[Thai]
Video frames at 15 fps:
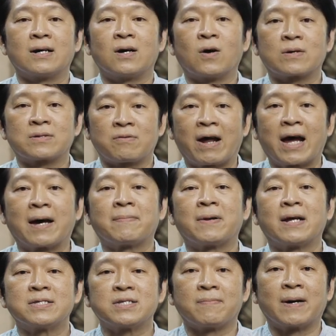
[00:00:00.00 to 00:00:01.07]
ออกตราพ
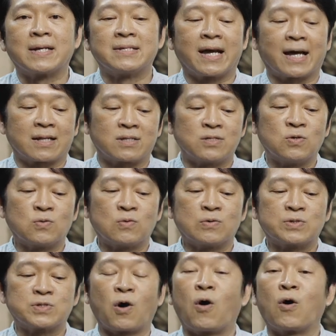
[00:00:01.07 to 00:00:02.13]
ระราชบัญญัติอยู่
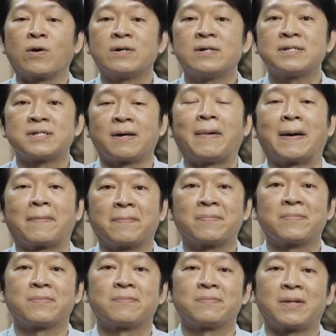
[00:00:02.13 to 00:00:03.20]
สองฉบับ
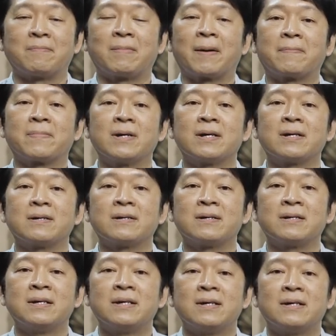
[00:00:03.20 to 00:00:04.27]
สำหรับเครื่อง
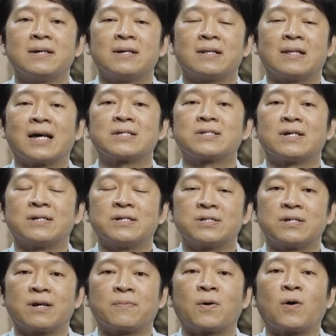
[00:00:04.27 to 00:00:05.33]
ราช
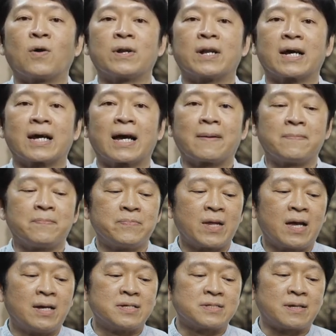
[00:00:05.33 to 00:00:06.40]
สิริพรนะครับ
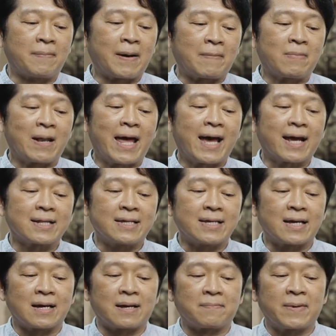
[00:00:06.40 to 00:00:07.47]
ฉบับแรก
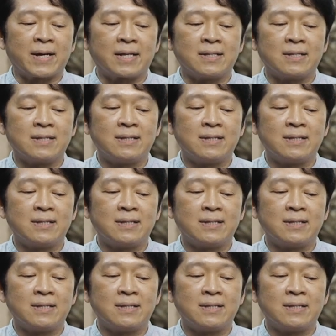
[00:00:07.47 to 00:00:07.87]
เนี่ยเป็น